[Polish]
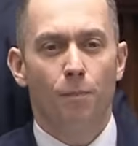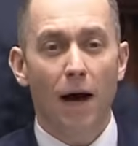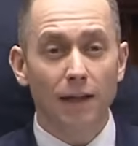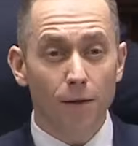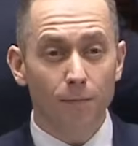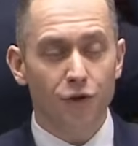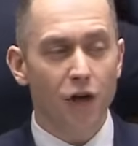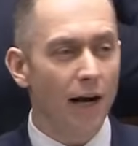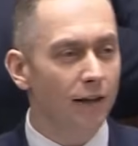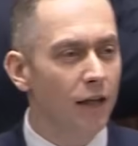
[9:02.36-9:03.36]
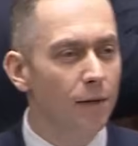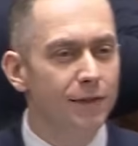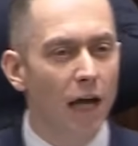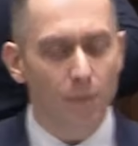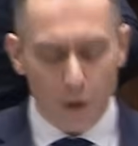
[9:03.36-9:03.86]
Panem Czarnkiem
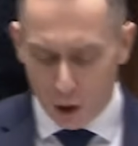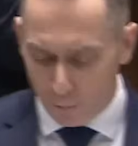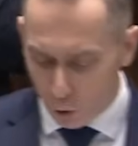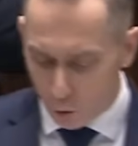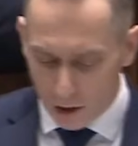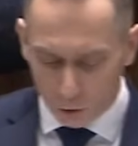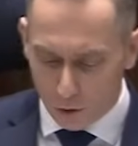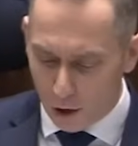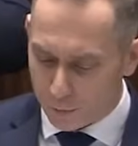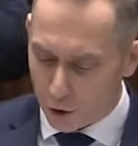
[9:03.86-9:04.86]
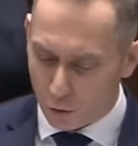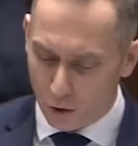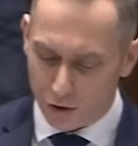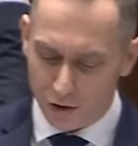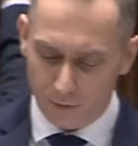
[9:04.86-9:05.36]
zajmie się prokuratura w
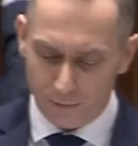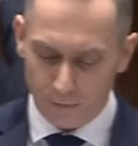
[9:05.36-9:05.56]
przyszłości.